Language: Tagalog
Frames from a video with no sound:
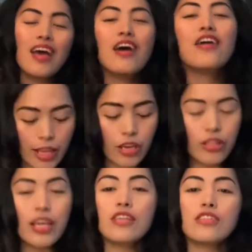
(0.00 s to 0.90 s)
Thank
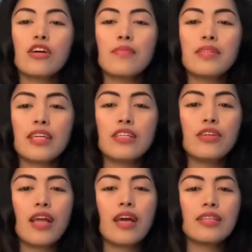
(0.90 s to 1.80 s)
you, thank you so much sa
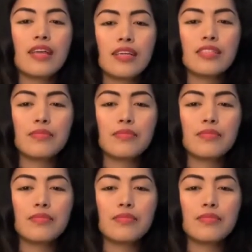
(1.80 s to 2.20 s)
inyong lahat, guys.